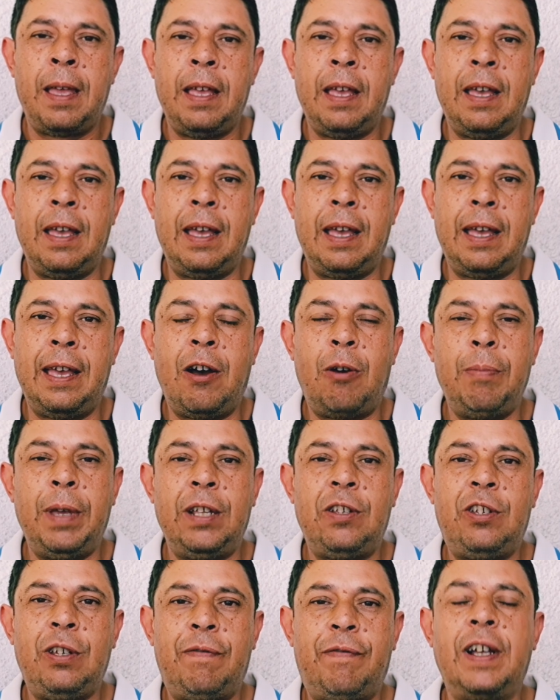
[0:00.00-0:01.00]
É
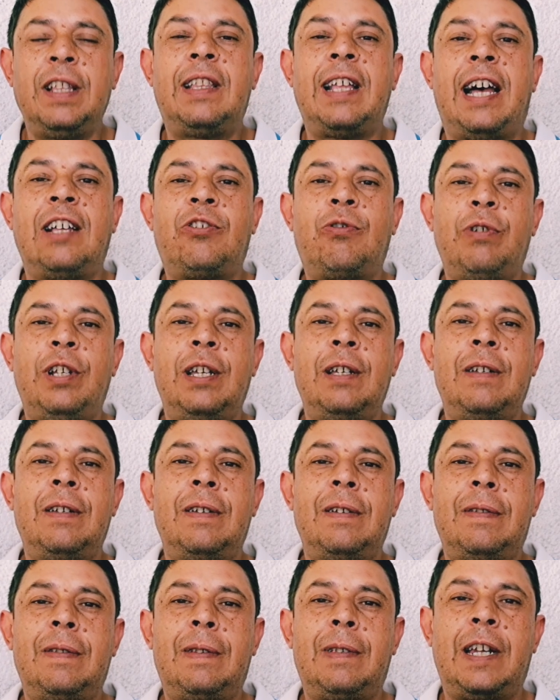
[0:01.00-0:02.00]
realmente fantástico, né?
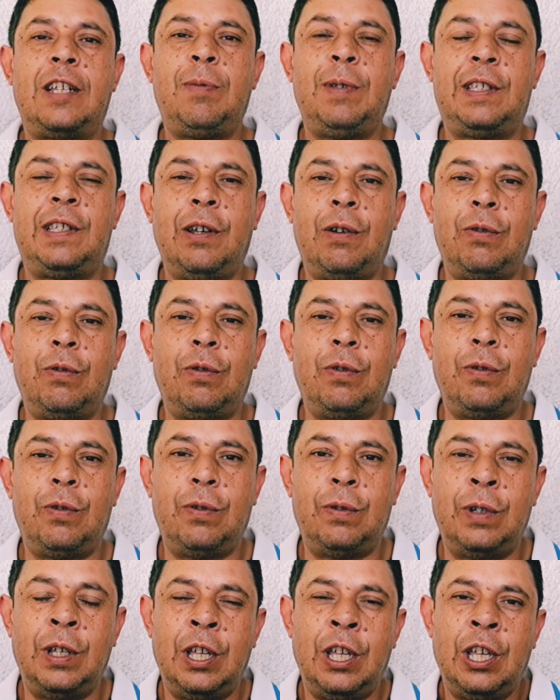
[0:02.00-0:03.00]
Transmissão do,
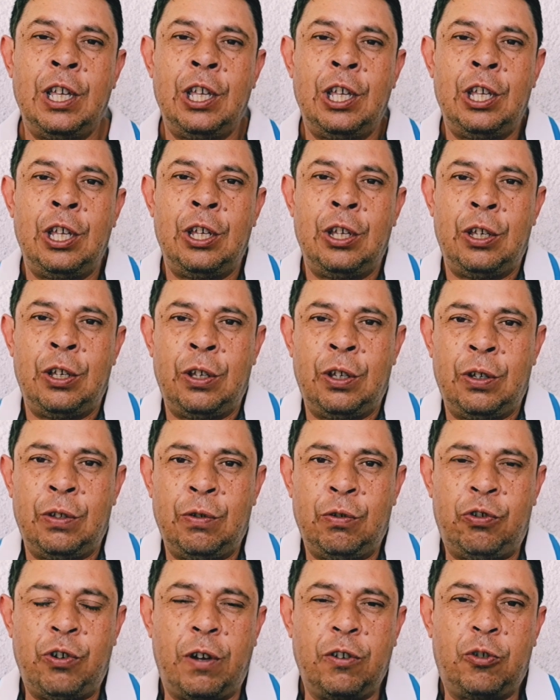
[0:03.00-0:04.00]
do
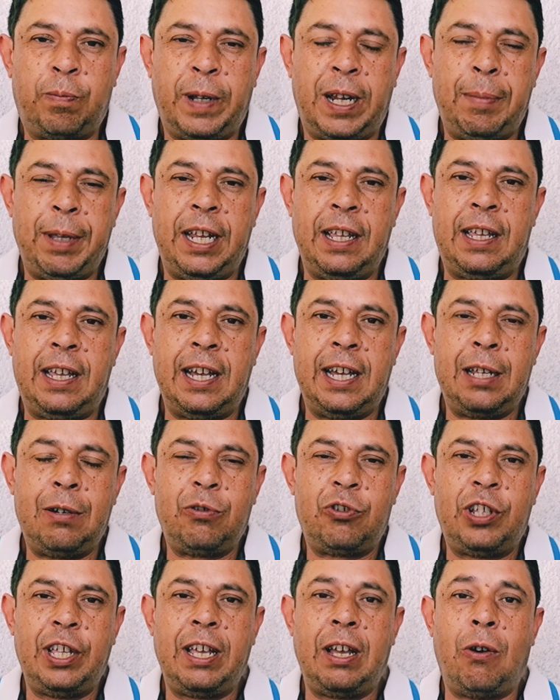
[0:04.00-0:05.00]
dos Jogos
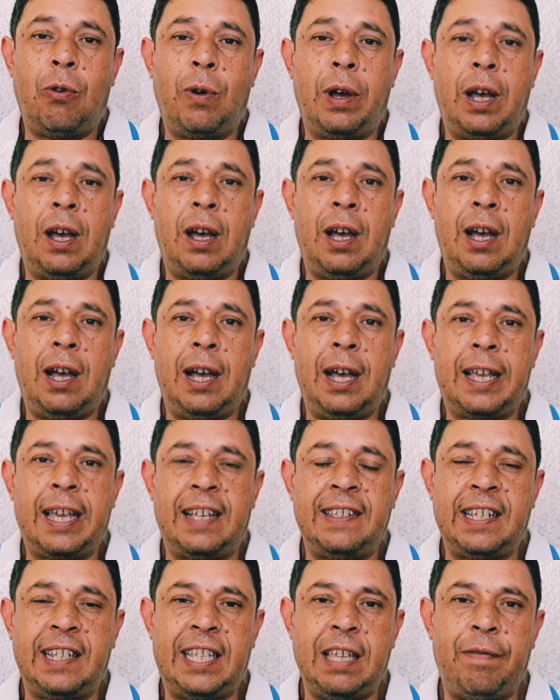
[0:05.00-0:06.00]
Pan-Americanos, né? a
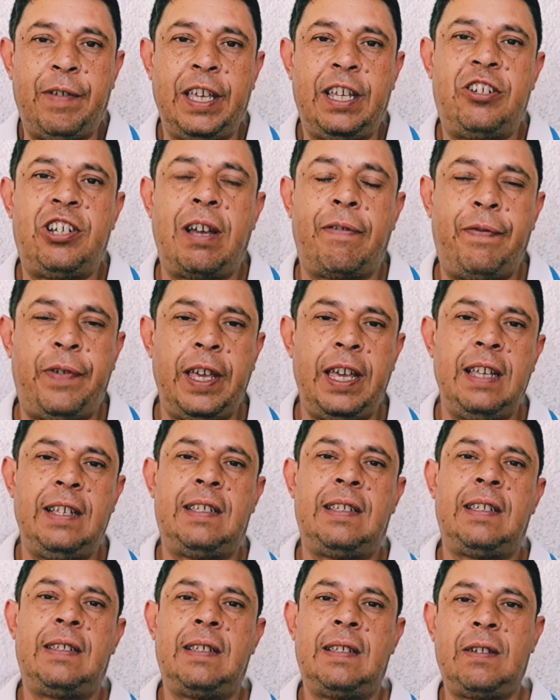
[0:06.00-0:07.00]
Casé TV que já
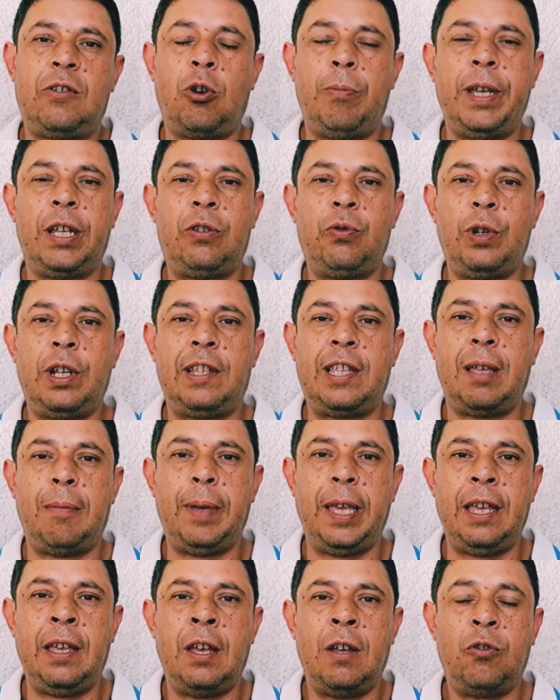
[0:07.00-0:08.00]
fez cobertura
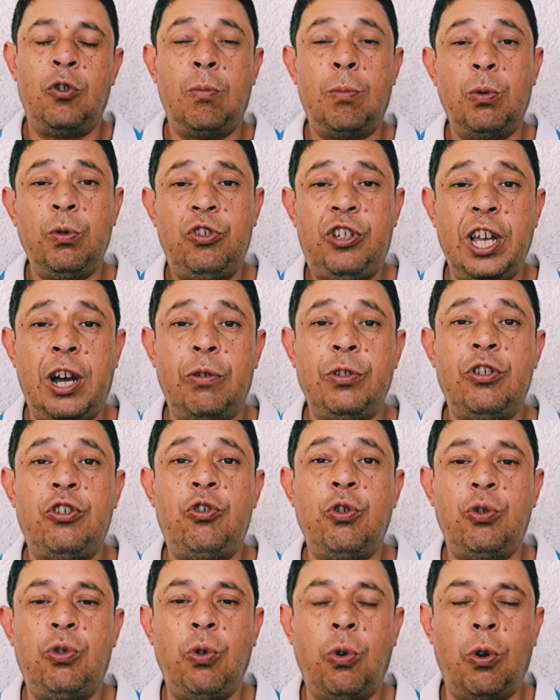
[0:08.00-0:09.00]
também do Mundial de
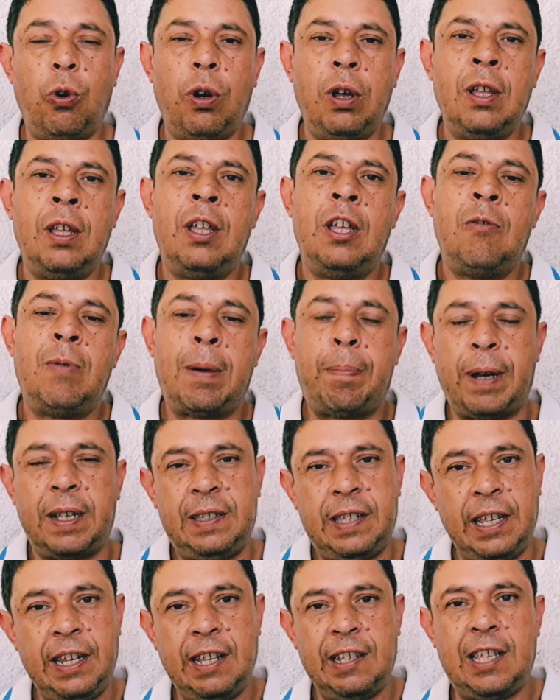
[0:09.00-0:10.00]
Judô, uma
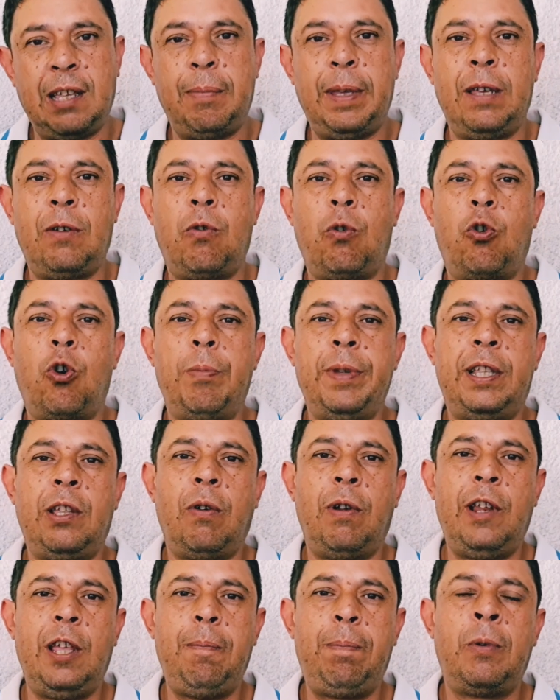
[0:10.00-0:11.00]
parceria também com o Comitê
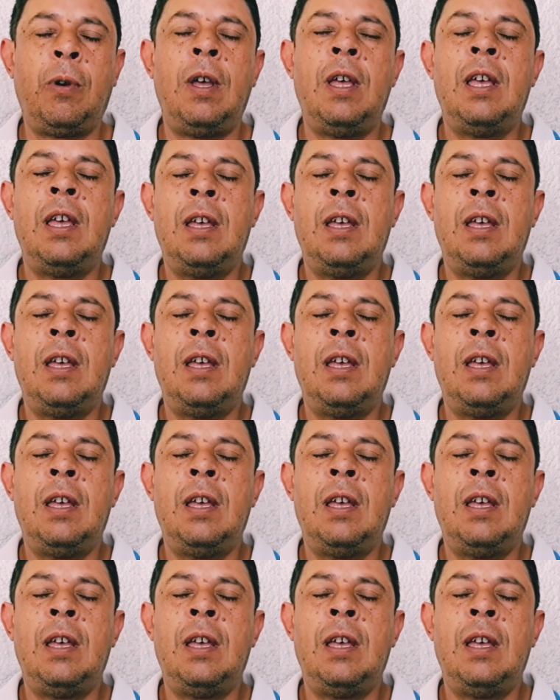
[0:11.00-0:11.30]
Olímpico.